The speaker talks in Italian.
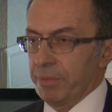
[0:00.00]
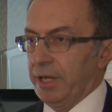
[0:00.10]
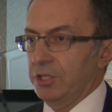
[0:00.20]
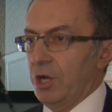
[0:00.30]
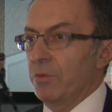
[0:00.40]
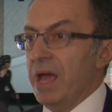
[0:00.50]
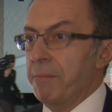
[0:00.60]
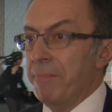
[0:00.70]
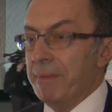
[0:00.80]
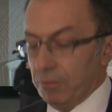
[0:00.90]
perché c'è un
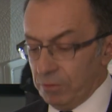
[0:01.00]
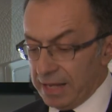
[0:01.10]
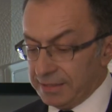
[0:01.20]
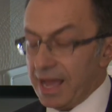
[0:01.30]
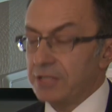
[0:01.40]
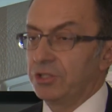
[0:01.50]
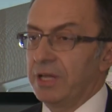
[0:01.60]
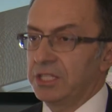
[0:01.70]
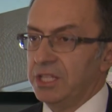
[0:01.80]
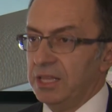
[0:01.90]
iTouch
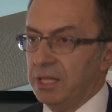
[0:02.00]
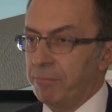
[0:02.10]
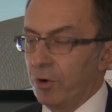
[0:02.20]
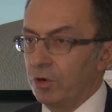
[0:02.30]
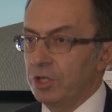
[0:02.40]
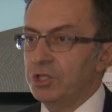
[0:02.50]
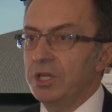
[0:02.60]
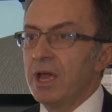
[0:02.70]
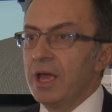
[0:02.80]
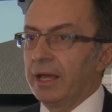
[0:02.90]
da 7 pollici
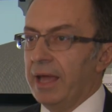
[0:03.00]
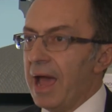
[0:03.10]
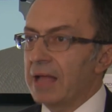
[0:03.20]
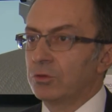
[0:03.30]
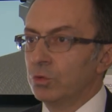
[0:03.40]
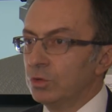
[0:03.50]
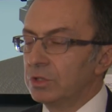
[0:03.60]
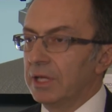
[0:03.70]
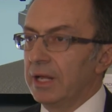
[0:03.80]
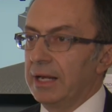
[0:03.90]
che ha
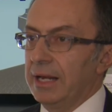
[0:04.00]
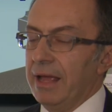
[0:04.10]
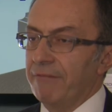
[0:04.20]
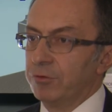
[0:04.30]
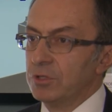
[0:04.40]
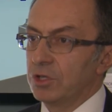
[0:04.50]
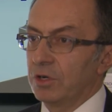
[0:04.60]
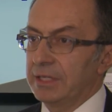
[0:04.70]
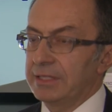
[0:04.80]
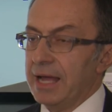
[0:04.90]
tutte le
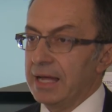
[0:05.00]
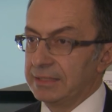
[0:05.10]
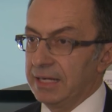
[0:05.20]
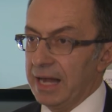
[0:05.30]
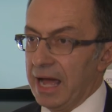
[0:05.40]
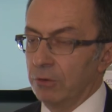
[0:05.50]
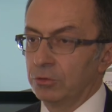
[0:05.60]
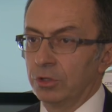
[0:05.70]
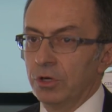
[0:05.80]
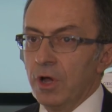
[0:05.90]
funzionalità
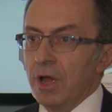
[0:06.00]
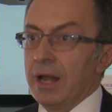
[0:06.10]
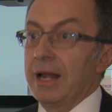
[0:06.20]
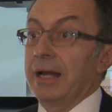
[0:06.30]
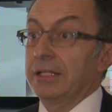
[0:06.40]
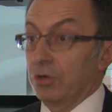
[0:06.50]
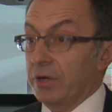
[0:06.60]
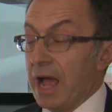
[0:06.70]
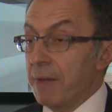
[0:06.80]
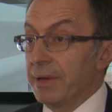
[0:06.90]
dell'auto la
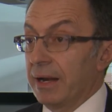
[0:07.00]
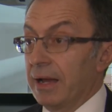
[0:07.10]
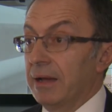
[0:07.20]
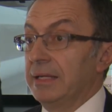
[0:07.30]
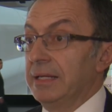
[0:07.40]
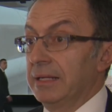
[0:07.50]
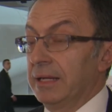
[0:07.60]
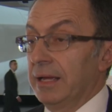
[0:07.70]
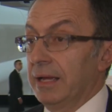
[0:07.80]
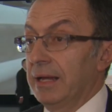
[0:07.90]
retrocamera, in,
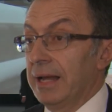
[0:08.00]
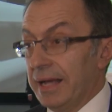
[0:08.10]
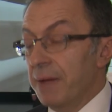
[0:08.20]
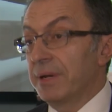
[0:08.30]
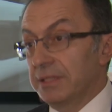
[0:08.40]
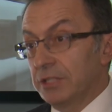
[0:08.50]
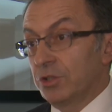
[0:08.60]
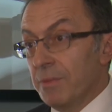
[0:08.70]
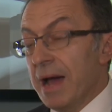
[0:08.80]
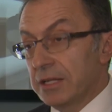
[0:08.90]
eh, la camera di
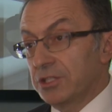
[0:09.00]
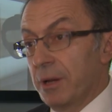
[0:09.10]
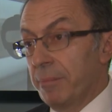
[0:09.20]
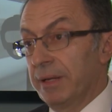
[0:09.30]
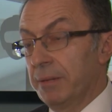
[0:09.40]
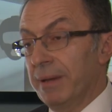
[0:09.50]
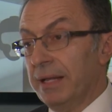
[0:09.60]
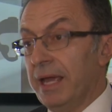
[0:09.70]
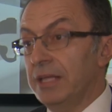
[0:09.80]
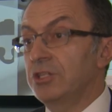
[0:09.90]
retromarcia per i
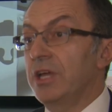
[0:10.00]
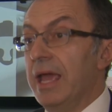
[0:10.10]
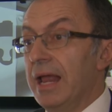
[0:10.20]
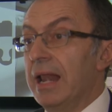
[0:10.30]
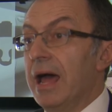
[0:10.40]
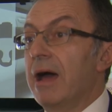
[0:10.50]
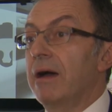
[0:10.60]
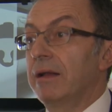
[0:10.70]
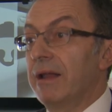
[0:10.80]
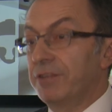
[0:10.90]
parcheggi e la,
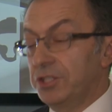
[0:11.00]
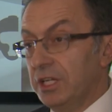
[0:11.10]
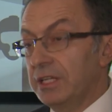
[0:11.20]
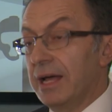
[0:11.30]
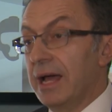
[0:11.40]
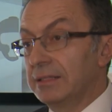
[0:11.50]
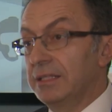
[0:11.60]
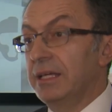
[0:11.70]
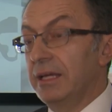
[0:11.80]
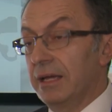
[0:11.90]
la facilità
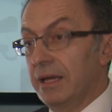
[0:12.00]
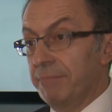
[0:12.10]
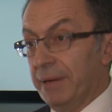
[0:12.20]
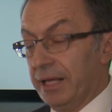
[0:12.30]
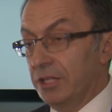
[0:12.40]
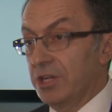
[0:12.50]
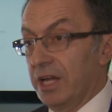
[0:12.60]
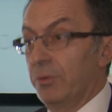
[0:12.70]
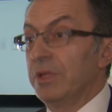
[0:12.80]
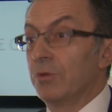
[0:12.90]
di eh,
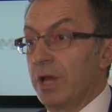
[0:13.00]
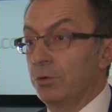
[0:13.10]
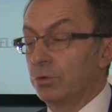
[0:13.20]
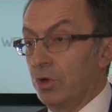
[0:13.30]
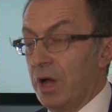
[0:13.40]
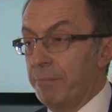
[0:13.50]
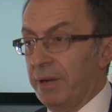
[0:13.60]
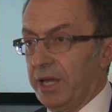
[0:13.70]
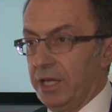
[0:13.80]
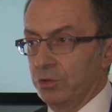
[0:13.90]
parcheggiare, quindi un aiuto al
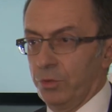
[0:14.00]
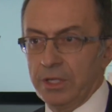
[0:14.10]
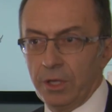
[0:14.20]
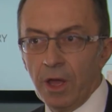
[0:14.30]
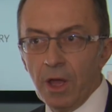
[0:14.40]
parcheggio. Quindi